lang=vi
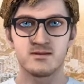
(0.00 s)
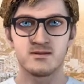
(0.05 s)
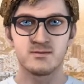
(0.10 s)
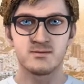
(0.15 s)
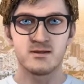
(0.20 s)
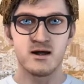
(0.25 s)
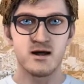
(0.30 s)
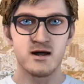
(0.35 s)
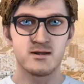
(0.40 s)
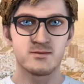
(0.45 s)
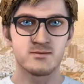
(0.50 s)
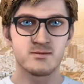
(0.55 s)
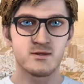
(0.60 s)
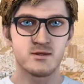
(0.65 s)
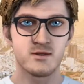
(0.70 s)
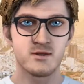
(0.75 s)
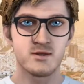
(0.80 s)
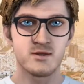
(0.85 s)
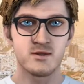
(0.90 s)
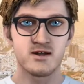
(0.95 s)
Văn Đức được
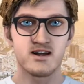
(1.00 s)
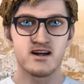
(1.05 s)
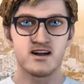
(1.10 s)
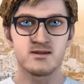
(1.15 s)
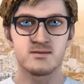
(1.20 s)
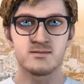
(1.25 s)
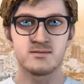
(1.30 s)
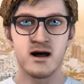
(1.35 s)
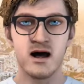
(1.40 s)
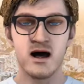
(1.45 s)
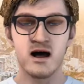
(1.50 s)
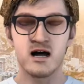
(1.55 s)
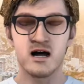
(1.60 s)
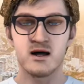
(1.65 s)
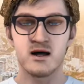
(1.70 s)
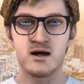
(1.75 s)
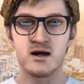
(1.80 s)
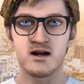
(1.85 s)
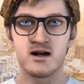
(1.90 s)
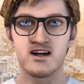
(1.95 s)
huấn luyện viên Đức Thắng thông
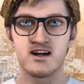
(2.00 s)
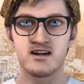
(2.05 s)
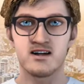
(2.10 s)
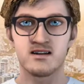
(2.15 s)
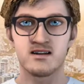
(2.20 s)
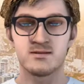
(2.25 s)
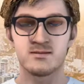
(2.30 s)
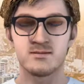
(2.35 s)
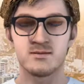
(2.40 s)
báo sẽ chính thức